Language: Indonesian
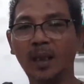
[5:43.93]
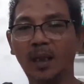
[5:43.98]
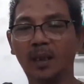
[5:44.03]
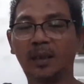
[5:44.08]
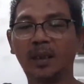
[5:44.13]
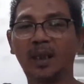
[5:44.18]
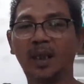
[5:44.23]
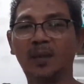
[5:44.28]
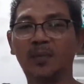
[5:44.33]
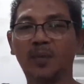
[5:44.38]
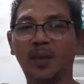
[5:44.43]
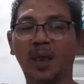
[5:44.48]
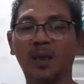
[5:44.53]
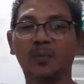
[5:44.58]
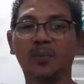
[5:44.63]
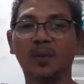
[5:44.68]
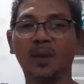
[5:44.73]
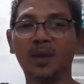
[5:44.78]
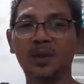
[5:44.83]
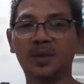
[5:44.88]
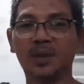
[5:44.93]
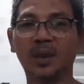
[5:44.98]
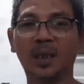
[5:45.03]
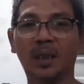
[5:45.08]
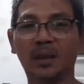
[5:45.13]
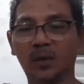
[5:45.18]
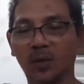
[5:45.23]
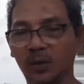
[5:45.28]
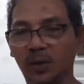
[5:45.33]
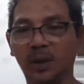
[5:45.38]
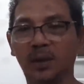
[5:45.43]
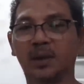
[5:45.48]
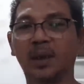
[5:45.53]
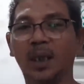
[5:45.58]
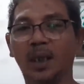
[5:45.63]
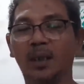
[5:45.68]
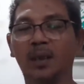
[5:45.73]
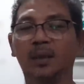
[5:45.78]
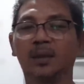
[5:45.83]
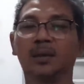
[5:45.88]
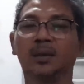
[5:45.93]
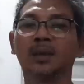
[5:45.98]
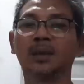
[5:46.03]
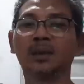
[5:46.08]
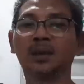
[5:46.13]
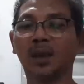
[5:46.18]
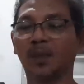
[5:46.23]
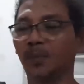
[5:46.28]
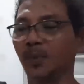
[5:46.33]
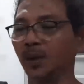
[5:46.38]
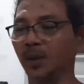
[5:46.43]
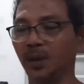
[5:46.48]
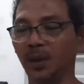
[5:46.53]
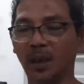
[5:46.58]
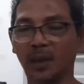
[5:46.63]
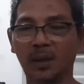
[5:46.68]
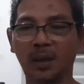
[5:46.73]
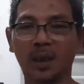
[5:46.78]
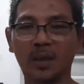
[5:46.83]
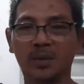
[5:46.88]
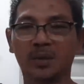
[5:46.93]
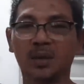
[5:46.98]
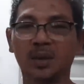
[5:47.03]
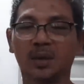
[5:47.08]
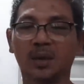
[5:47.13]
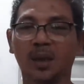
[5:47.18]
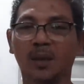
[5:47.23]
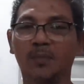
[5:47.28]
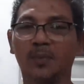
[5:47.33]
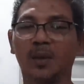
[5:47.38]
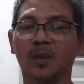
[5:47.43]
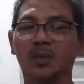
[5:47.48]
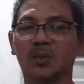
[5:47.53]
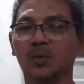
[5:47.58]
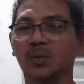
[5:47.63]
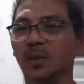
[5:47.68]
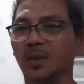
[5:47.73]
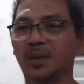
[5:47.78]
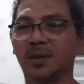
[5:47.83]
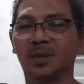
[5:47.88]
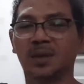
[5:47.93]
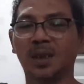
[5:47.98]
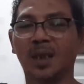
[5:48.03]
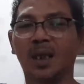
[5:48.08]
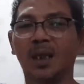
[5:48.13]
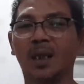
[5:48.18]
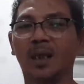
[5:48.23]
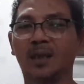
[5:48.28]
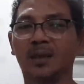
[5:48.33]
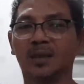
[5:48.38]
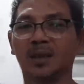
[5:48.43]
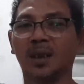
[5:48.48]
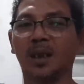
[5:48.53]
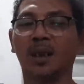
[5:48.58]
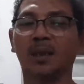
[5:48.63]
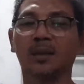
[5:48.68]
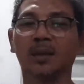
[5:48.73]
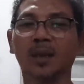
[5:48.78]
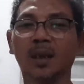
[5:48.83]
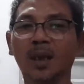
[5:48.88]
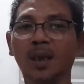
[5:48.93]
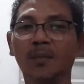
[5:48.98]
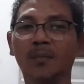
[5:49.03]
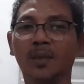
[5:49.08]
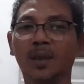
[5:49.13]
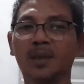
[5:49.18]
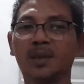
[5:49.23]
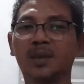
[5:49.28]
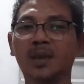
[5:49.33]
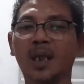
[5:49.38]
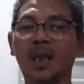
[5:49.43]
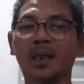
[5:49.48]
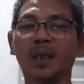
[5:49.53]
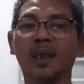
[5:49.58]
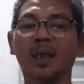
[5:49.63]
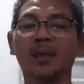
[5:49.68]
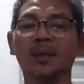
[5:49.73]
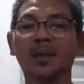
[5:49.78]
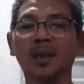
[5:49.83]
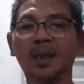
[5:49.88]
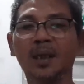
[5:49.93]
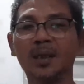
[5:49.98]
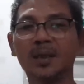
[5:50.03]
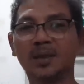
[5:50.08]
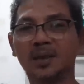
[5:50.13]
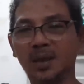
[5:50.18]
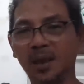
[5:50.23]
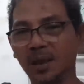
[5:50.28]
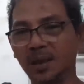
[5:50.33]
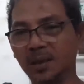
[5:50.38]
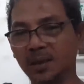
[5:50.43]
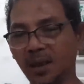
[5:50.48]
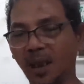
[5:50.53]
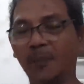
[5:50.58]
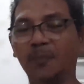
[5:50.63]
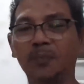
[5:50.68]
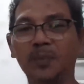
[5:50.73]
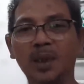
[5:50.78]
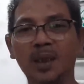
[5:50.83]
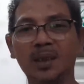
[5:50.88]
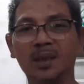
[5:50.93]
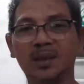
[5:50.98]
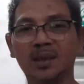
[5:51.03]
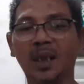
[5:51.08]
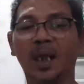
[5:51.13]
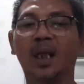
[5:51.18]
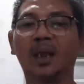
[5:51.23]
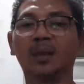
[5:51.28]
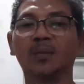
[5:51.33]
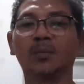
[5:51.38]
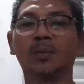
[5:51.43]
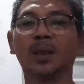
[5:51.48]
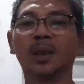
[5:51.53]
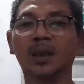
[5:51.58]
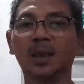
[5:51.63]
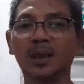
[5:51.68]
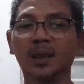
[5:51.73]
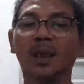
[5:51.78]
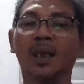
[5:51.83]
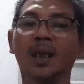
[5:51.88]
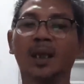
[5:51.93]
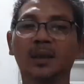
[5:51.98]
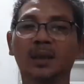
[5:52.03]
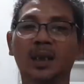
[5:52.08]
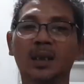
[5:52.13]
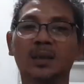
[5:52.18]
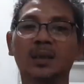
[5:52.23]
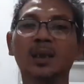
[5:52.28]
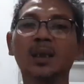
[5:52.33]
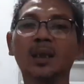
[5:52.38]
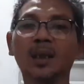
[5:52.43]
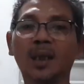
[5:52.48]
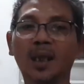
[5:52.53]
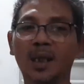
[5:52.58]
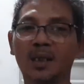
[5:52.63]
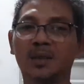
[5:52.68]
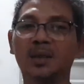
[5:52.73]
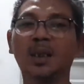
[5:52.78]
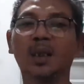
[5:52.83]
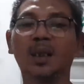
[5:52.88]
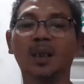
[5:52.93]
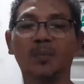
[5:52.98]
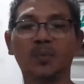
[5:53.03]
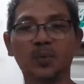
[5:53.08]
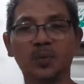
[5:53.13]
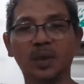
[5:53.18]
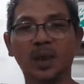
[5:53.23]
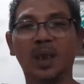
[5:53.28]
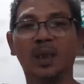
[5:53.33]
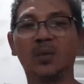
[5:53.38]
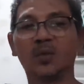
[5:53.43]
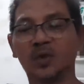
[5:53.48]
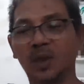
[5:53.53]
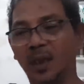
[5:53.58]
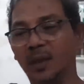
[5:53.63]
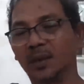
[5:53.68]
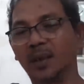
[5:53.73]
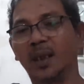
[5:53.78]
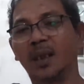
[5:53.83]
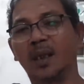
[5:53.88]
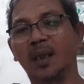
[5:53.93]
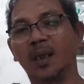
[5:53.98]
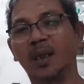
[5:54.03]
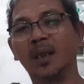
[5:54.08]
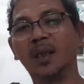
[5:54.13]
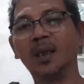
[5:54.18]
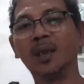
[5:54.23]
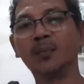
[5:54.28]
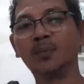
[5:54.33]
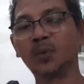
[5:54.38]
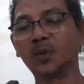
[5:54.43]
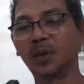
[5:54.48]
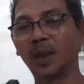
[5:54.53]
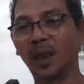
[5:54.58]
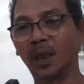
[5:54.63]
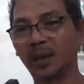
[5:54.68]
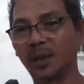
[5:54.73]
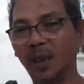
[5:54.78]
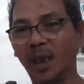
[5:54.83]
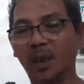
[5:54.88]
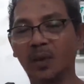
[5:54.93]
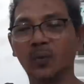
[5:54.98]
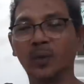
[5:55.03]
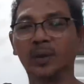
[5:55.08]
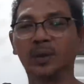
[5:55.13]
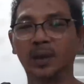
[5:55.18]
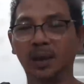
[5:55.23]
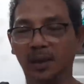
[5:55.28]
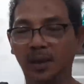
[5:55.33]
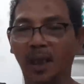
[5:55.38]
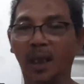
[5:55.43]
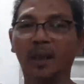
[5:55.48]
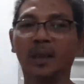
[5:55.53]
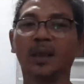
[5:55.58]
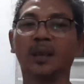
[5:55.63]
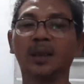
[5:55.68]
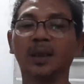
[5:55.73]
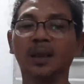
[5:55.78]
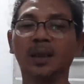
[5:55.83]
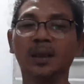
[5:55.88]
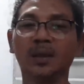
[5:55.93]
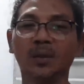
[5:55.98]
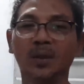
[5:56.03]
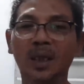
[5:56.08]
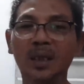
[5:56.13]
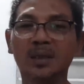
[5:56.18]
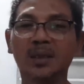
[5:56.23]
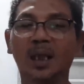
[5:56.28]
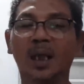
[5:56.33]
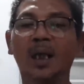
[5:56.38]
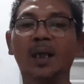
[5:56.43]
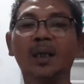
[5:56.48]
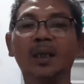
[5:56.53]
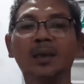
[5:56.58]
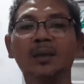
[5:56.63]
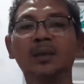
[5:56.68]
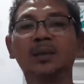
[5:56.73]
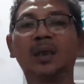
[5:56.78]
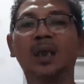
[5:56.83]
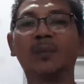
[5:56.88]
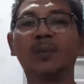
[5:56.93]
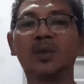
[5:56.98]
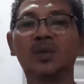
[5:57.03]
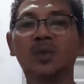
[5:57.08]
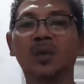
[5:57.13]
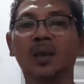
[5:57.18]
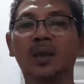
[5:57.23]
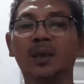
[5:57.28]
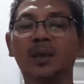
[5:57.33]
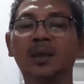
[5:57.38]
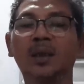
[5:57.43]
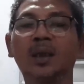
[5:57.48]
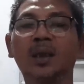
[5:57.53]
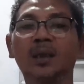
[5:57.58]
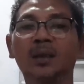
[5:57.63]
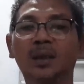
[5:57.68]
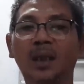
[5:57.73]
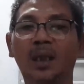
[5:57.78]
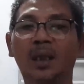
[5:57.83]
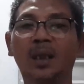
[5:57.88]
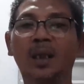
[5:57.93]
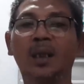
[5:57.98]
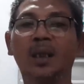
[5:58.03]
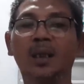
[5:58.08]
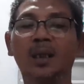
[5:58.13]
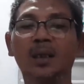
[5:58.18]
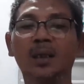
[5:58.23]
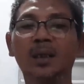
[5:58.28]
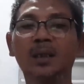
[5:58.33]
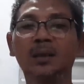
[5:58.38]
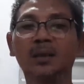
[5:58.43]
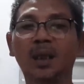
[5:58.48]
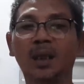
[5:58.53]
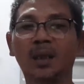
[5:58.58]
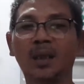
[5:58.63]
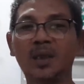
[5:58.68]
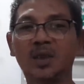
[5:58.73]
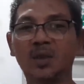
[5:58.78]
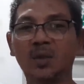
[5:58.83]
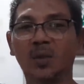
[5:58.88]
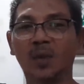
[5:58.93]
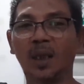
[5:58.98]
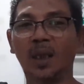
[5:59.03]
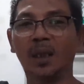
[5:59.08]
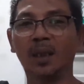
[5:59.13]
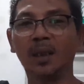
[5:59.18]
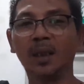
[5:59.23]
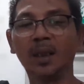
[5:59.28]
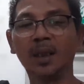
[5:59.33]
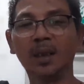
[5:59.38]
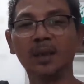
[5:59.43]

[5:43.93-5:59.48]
ada laporan polisi atau tidak tapi ini adalah sikap yang sudah sangat-sangat meresahkan, sikap yang sangat menghina atas khasanah budaya Nusantara, budaya yang diakui tidak hanya di Indonesia, tetapi juga di tanah internasional.